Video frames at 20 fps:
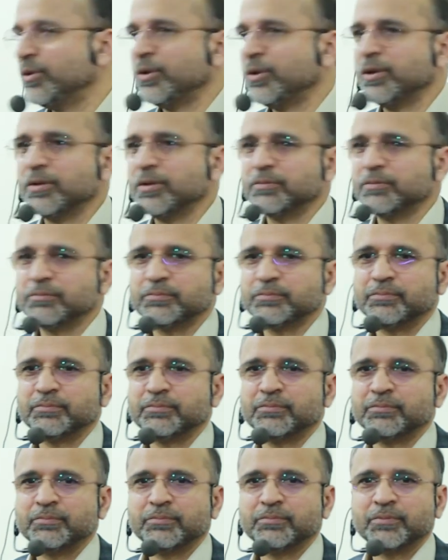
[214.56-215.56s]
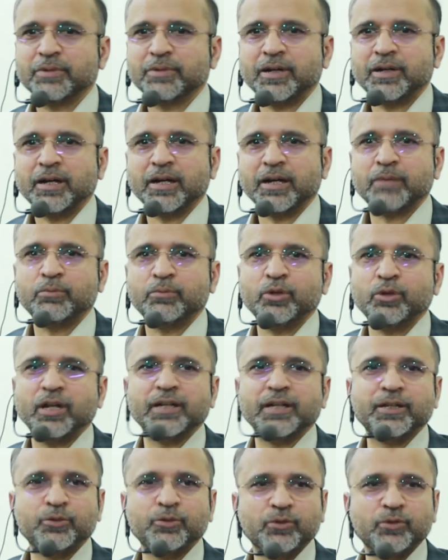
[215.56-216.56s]
और अगर बोला
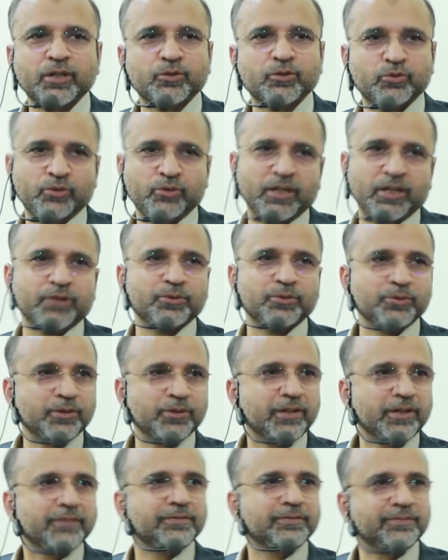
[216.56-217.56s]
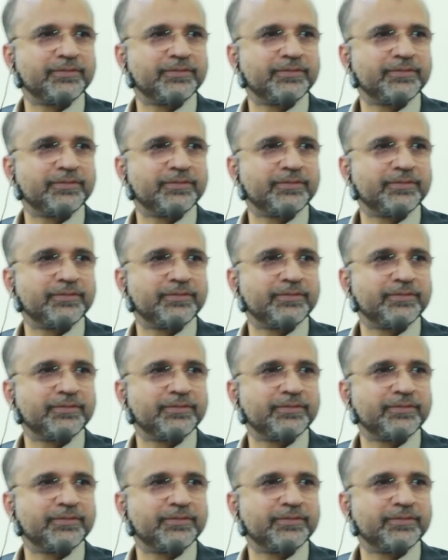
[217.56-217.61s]
नहीं होगा तो सुना तो होगा